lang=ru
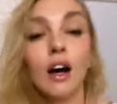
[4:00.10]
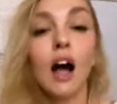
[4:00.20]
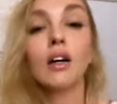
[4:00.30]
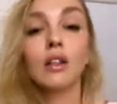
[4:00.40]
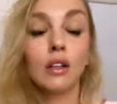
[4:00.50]

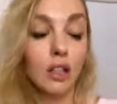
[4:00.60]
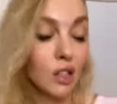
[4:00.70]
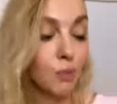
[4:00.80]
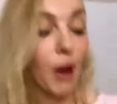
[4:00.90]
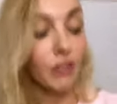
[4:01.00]
как
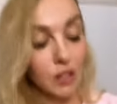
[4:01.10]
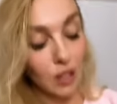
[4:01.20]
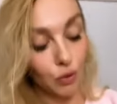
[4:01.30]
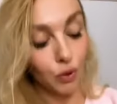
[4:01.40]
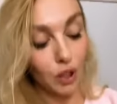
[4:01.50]

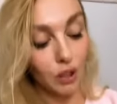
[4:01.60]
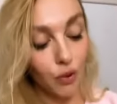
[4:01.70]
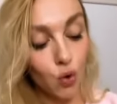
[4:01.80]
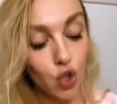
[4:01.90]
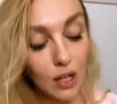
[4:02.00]
избавиться от вот этого
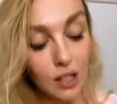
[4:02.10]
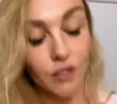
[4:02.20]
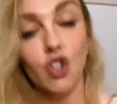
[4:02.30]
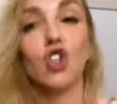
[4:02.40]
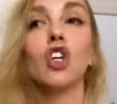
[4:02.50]

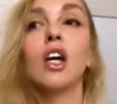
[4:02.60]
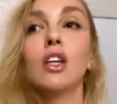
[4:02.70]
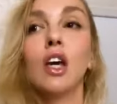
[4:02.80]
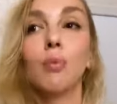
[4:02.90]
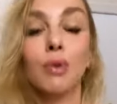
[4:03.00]
ужасного
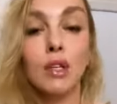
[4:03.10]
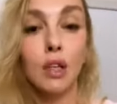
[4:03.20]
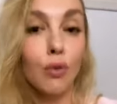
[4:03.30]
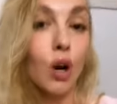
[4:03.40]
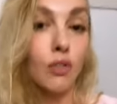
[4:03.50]
жжения после
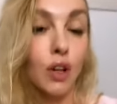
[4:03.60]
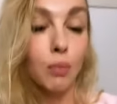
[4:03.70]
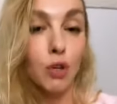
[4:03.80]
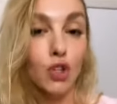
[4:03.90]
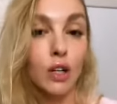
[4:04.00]
того, как вы
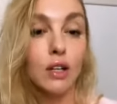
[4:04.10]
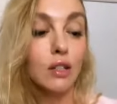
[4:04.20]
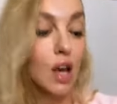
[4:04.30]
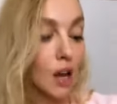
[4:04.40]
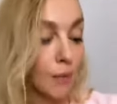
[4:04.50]

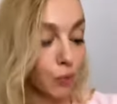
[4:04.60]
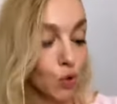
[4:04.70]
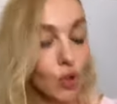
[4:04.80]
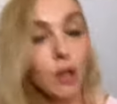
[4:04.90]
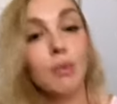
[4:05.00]
обожглись.
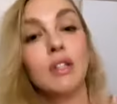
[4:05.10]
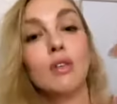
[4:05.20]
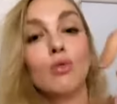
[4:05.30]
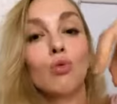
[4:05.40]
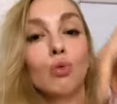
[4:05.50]
Нужно либо
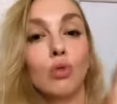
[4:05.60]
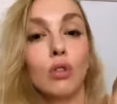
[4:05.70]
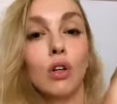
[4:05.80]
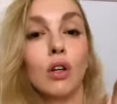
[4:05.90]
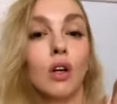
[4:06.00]

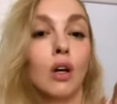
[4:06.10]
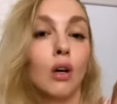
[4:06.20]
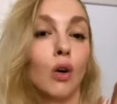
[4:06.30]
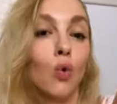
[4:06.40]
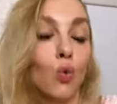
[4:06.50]
засунуть
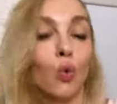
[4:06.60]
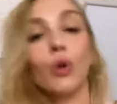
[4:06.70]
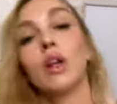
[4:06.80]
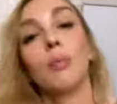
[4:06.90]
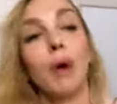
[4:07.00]
э, руку
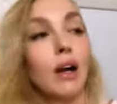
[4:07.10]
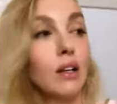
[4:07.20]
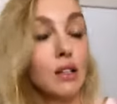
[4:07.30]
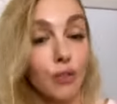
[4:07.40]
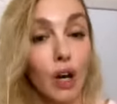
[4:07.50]
или
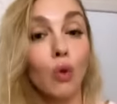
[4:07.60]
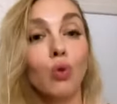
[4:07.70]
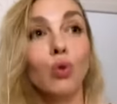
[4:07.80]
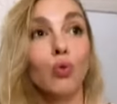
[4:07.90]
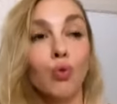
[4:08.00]
палец в
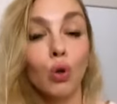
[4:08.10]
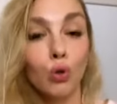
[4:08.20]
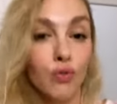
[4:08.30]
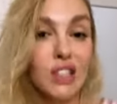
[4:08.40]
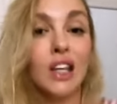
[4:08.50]
холодную
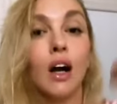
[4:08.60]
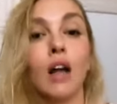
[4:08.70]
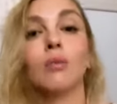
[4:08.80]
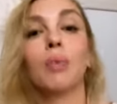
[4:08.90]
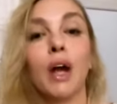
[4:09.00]
воду, в
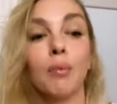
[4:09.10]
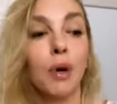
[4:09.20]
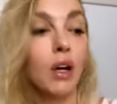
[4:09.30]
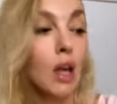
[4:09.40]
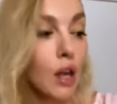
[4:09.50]
стакан
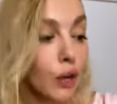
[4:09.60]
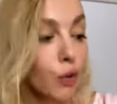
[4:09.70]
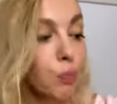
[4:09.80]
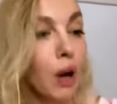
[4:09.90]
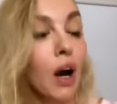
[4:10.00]
прямо, и
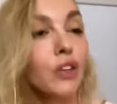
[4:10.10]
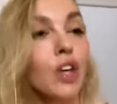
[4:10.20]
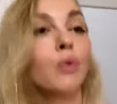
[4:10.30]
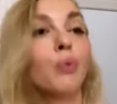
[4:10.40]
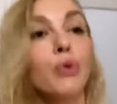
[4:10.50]
вот пока не
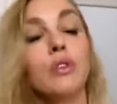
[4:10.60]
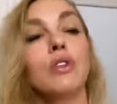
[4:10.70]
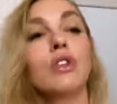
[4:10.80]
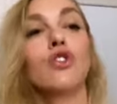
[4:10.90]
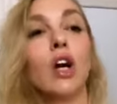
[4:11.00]

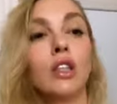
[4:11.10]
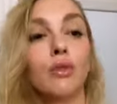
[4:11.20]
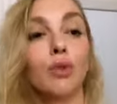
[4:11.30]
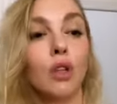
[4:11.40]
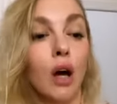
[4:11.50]
отпустит, держать
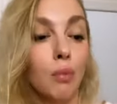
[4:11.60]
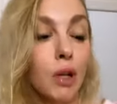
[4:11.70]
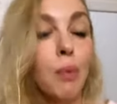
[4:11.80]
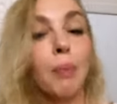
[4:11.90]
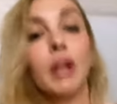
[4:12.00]
его там,
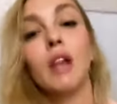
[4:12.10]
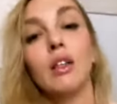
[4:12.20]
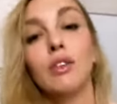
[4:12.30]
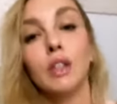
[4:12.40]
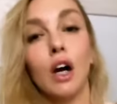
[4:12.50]
либо
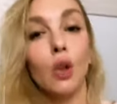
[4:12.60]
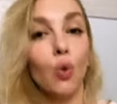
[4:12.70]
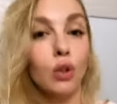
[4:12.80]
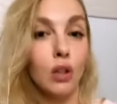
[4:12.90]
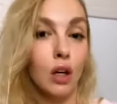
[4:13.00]
прикладывать
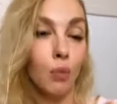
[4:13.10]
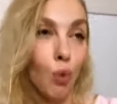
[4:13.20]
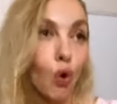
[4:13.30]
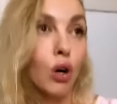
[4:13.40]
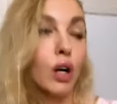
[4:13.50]
холодное,
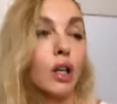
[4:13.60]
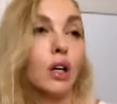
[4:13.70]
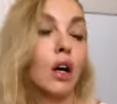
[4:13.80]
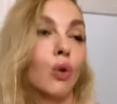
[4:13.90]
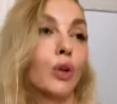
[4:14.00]
мокрое и
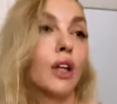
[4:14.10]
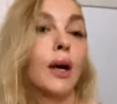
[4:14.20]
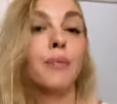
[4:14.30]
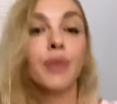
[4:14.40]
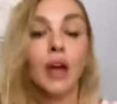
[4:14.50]
холодное.